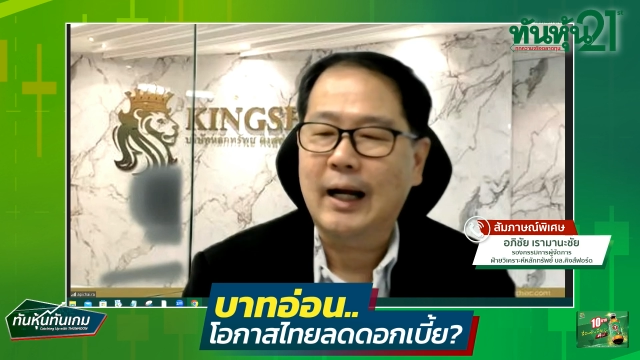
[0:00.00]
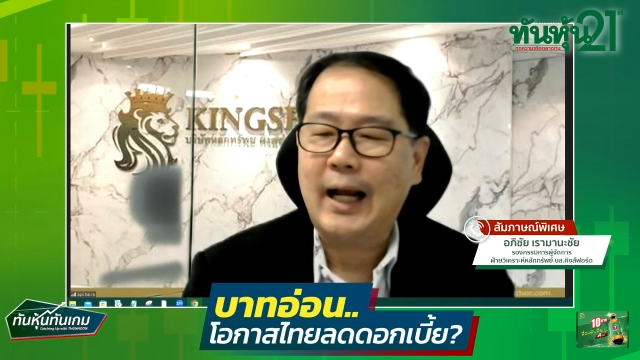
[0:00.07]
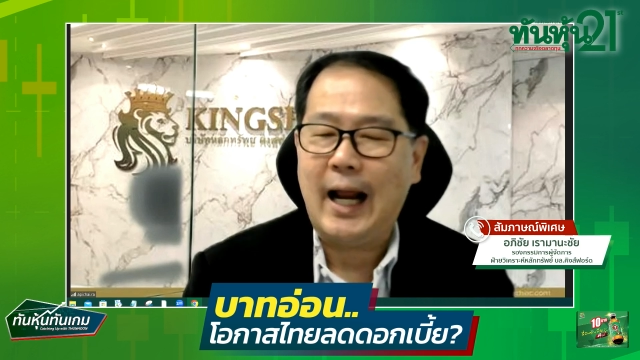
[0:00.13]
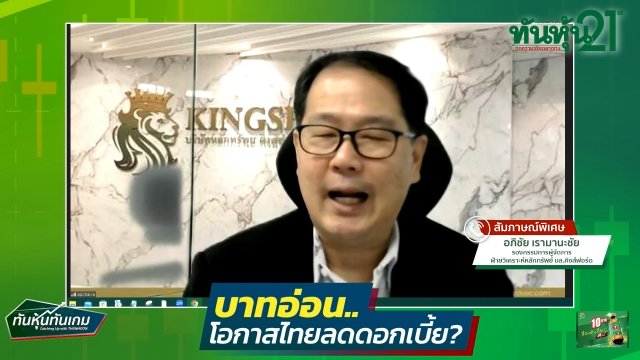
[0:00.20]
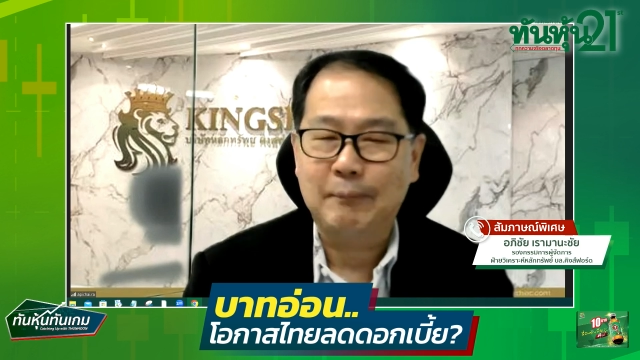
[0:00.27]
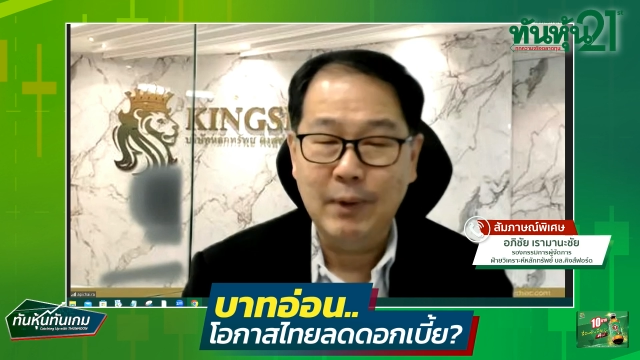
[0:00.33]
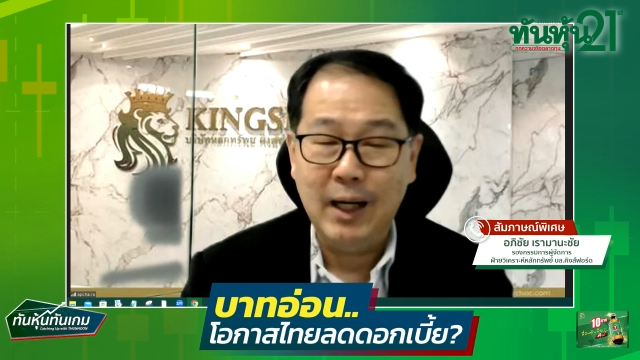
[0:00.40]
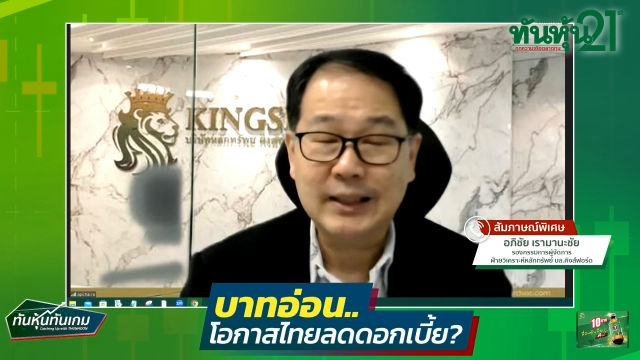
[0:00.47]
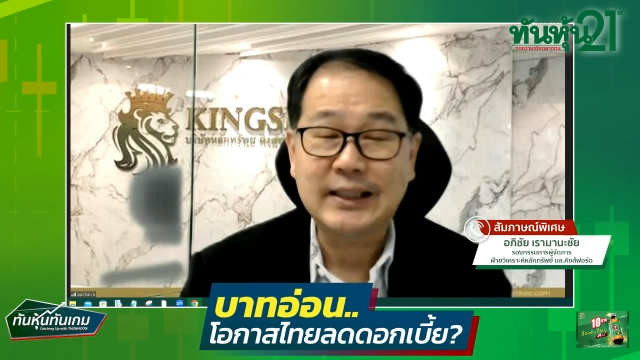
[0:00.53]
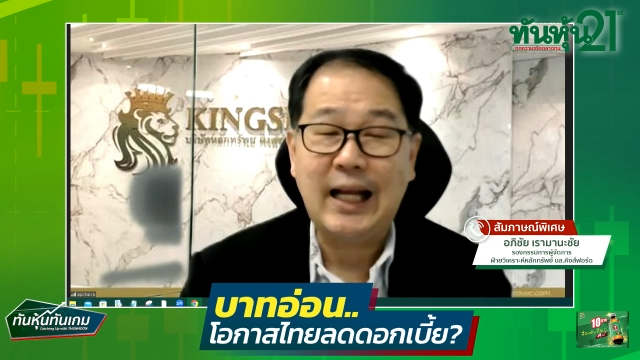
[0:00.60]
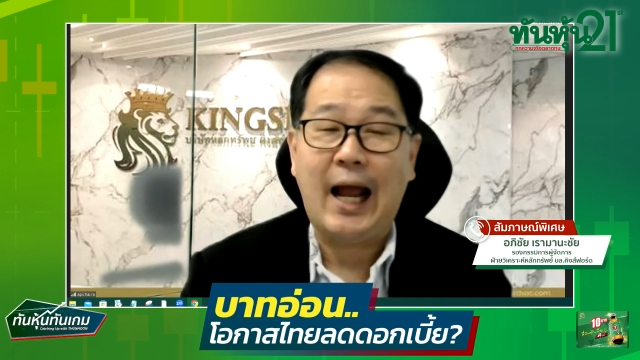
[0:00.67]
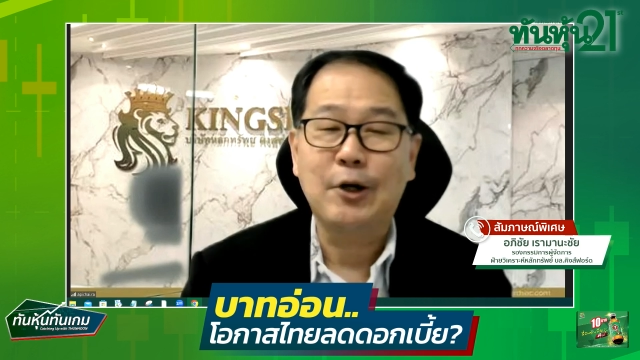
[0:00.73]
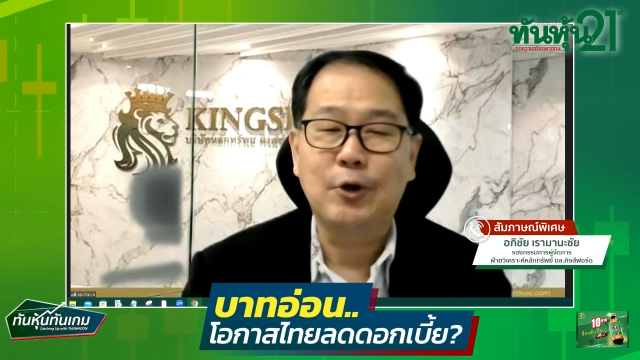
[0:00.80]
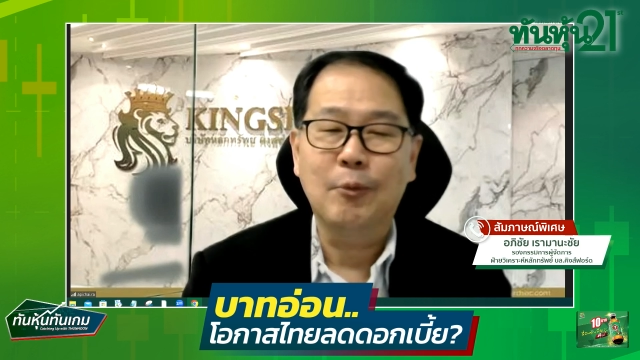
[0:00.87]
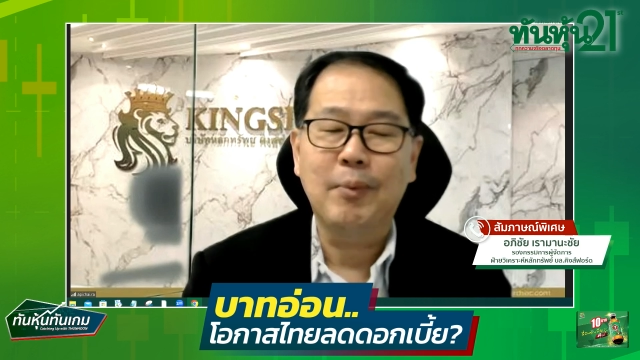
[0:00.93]
การเบิก
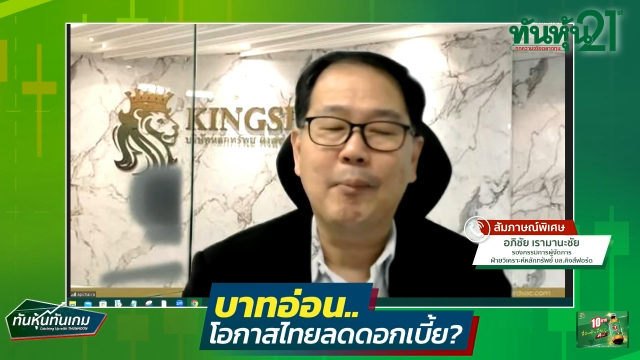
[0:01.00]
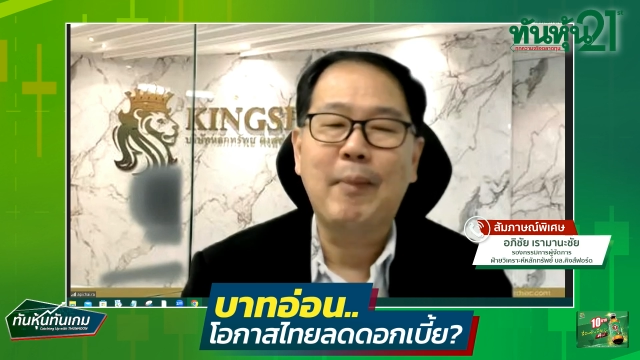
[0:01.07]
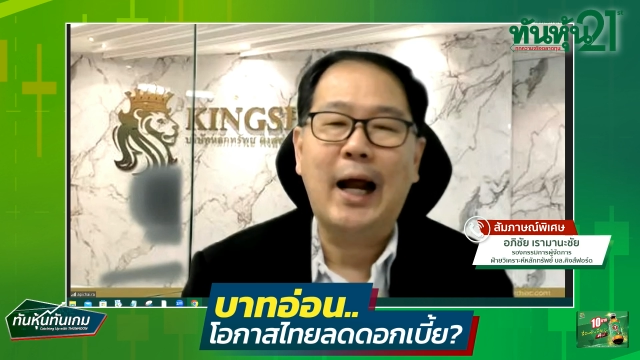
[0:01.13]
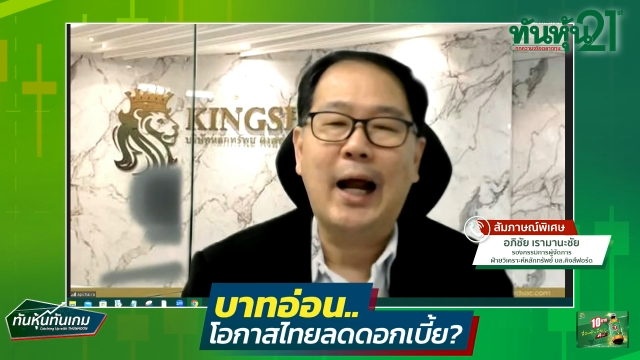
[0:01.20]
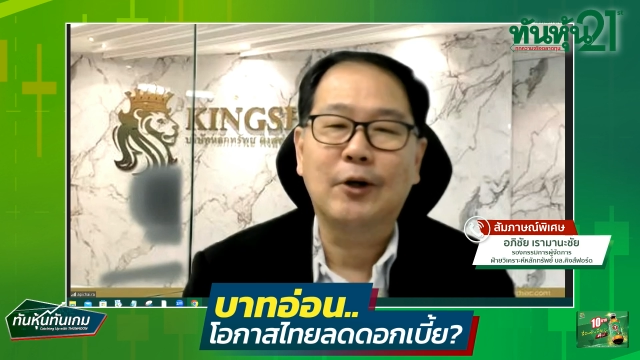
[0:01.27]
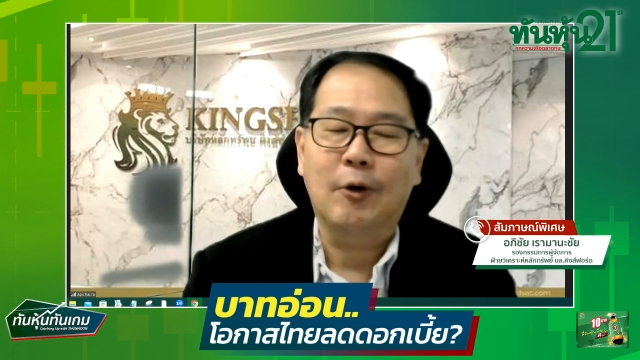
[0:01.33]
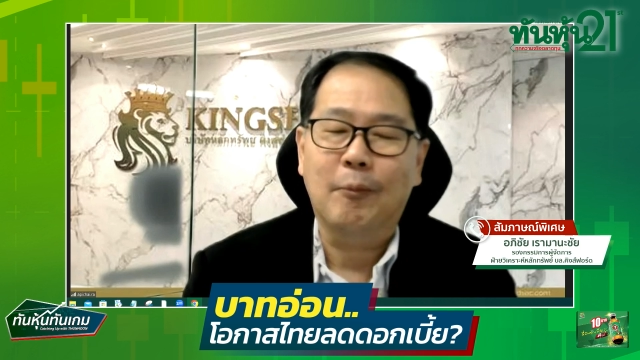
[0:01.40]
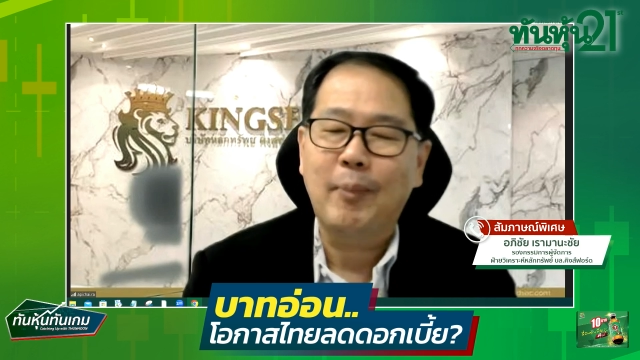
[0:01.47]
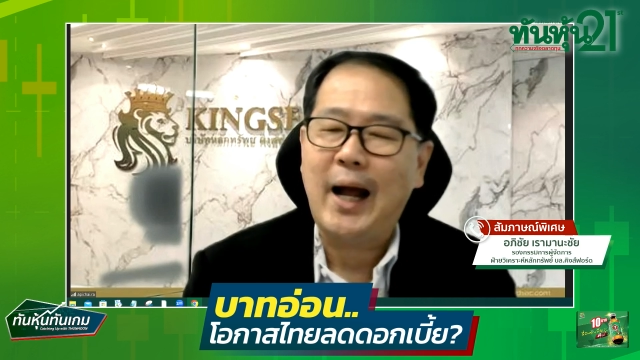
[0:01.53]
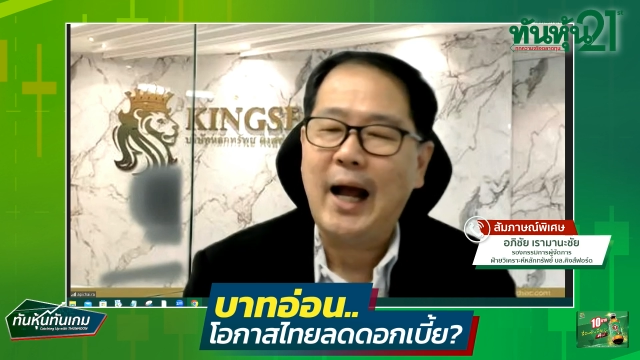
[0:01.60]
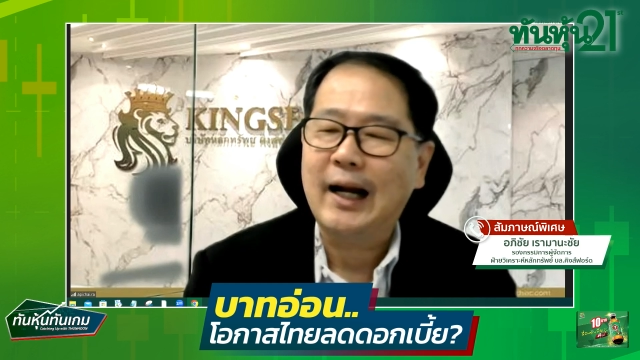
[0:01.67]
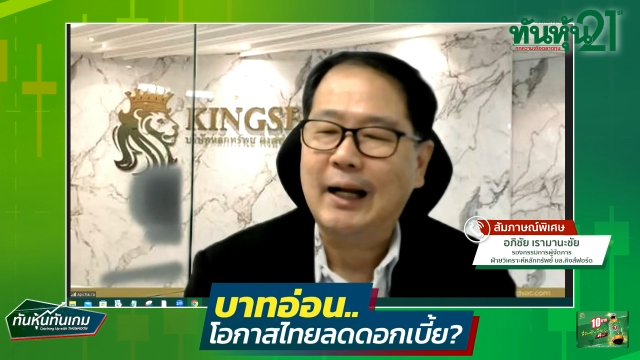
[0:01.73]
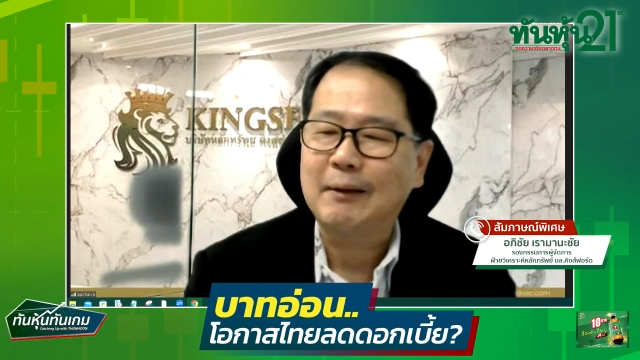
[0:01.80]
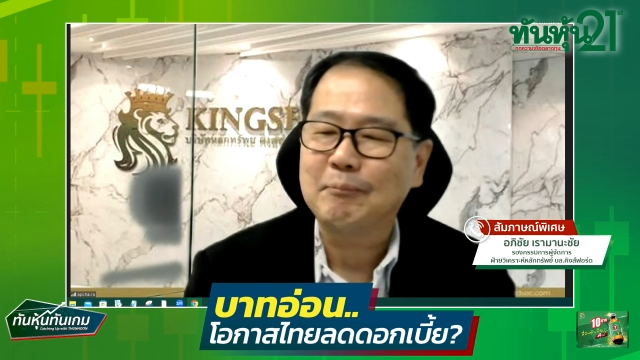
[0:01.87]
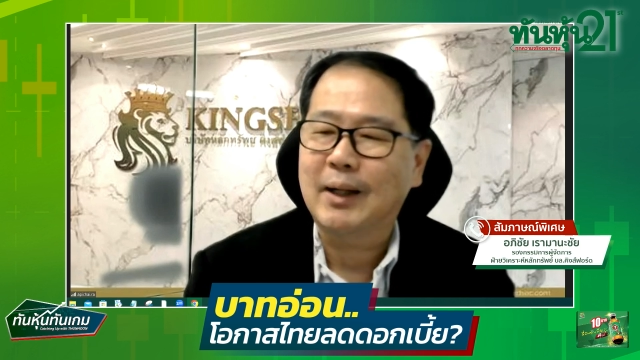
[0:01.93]
จ่ายงบประมาณภาค
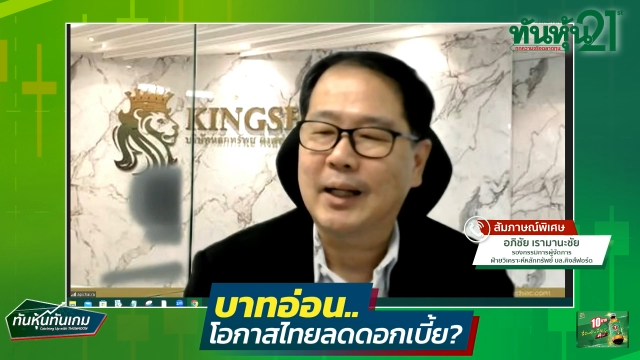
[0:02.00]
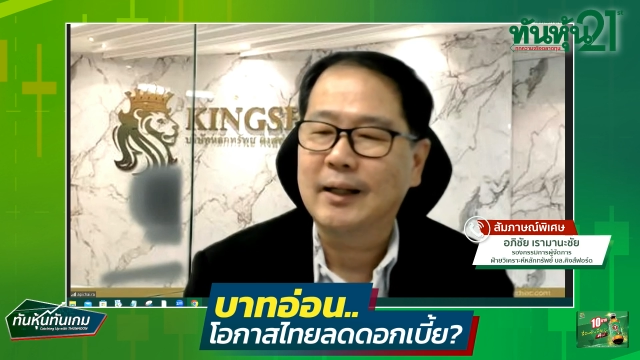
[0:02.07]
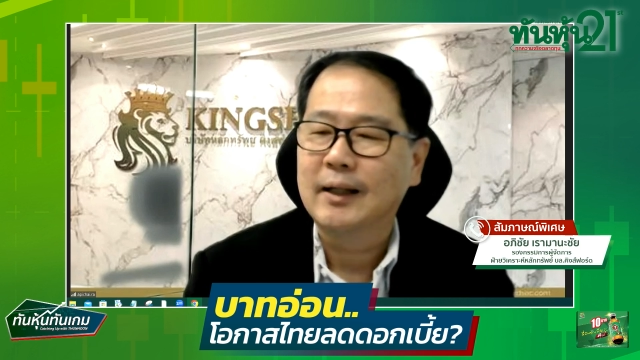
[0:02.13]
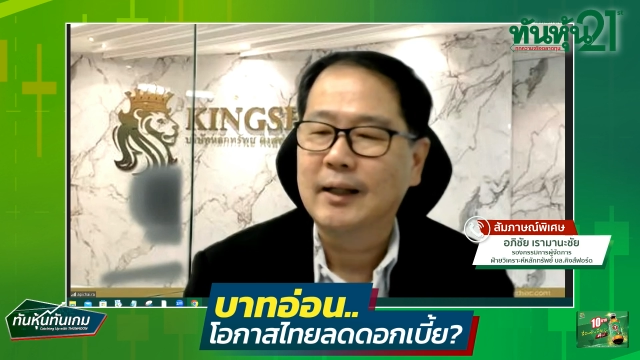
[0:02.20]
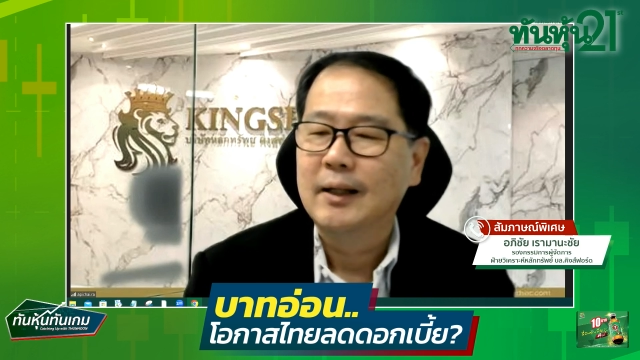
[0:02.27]
รัฐมัน